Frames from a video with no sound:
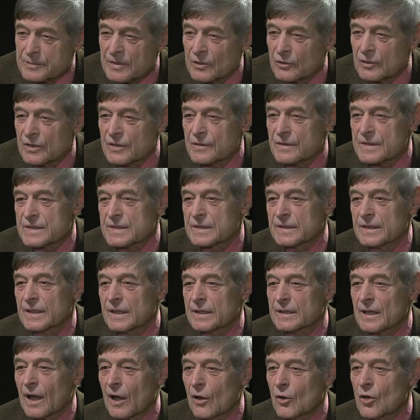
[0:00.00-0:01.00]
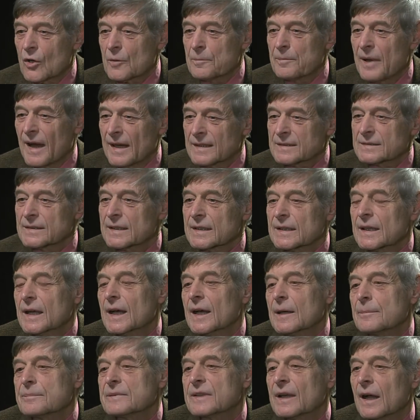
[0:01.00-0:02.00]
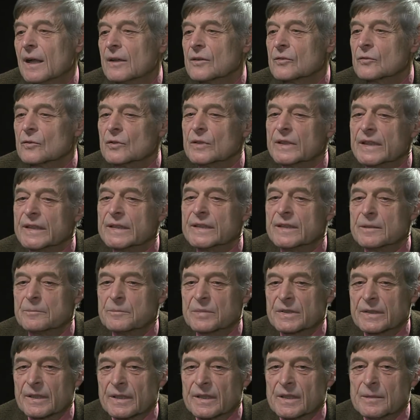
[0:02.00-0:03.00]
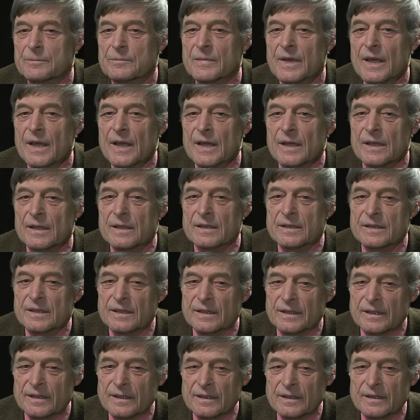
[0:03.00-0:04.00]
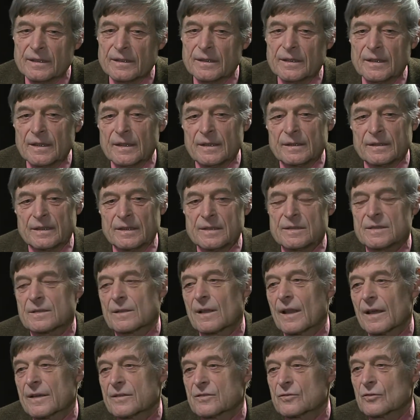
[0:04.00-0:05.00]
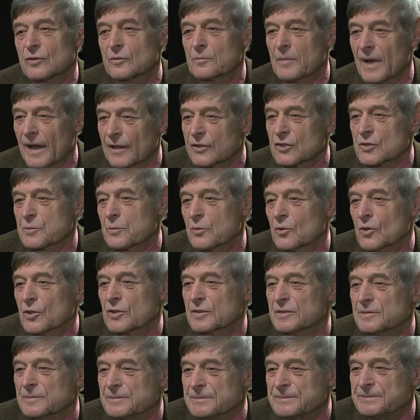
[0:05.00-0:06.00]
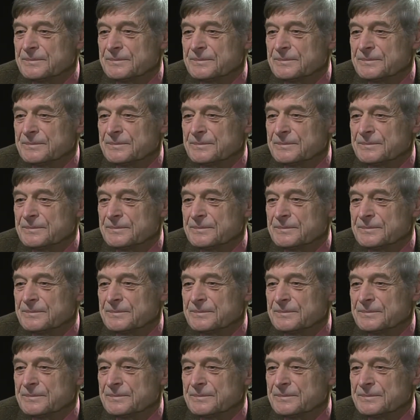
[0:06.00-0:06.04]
der Universität auch Partner gehabt, also in den Betrieben, äh, die Ihre Dienstleistungen beanspruchten?